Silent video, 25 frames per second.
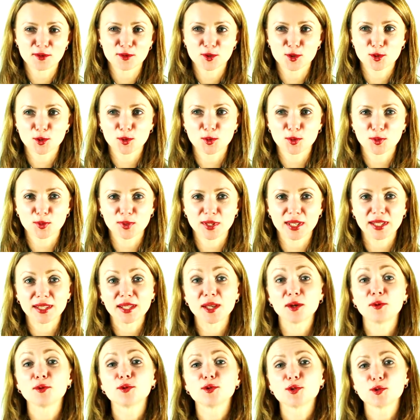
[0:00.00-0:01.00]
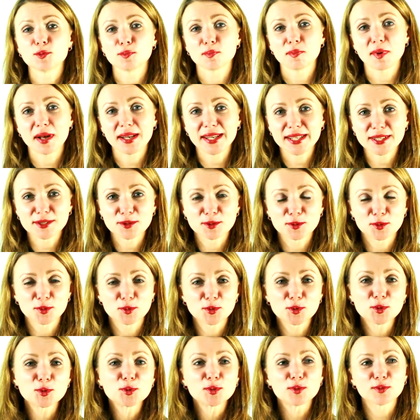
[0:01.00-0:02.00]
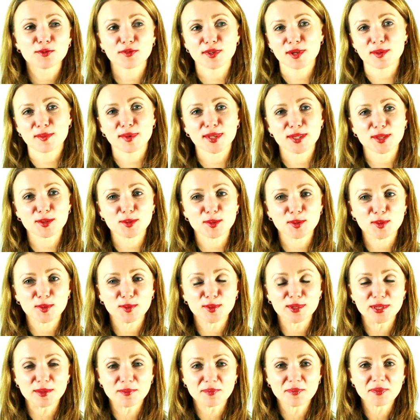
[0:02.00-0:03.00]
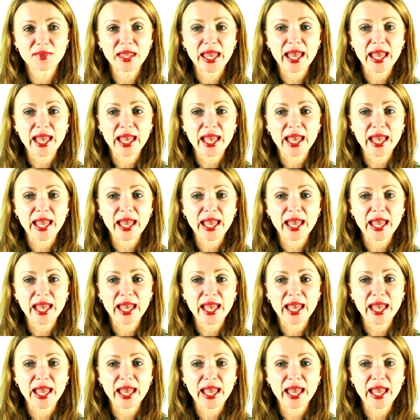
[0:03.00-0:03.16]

что я даю очень полезную, нужную информацию людям.